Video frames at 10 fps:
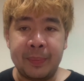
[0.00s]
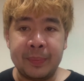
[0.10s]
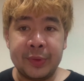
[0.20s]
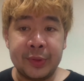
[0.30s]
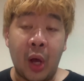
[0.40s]

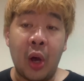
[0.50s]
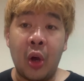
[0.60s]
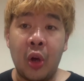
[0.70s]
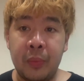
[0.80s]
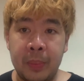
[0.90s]

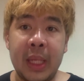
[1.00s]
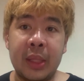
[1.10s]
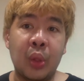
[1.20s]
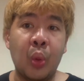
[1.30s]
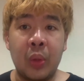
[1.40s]
12 มิ
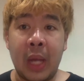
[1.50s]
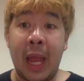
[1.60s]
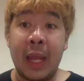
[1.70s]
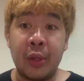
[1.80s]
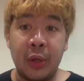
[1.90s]
ถุนา
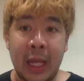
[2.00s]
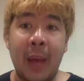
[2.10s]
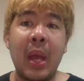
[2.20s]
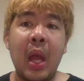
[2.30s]
ยนนะครับ